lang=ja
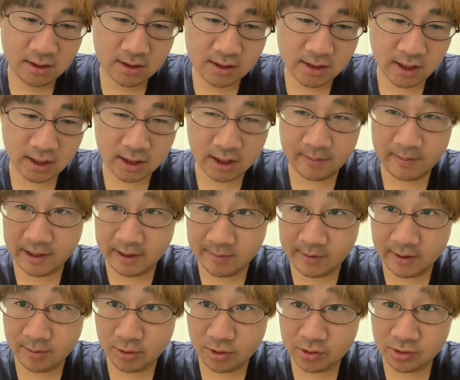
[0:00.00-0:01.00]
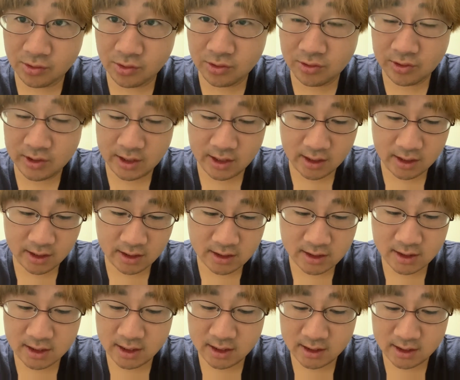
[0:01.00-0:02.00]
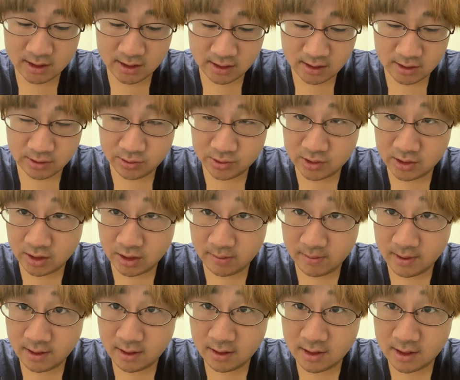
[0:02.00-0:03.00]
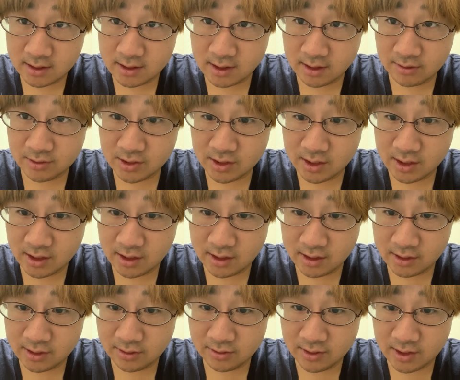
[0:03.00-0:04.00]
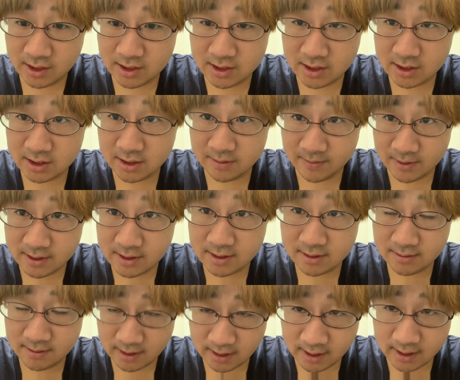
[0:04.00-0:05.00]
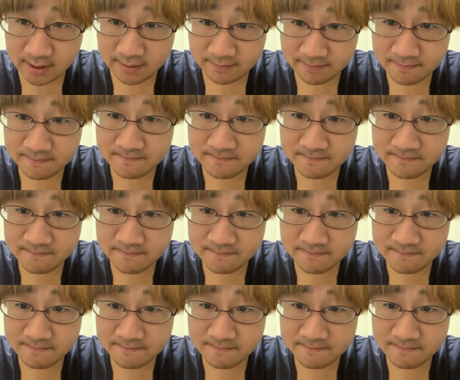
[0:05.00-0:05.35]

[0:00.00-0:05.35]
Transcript: 埼玉、今の僕のいるエリアでしっかり稼働していけば勝てるんじゃないかなっていう感じがしてます。はい。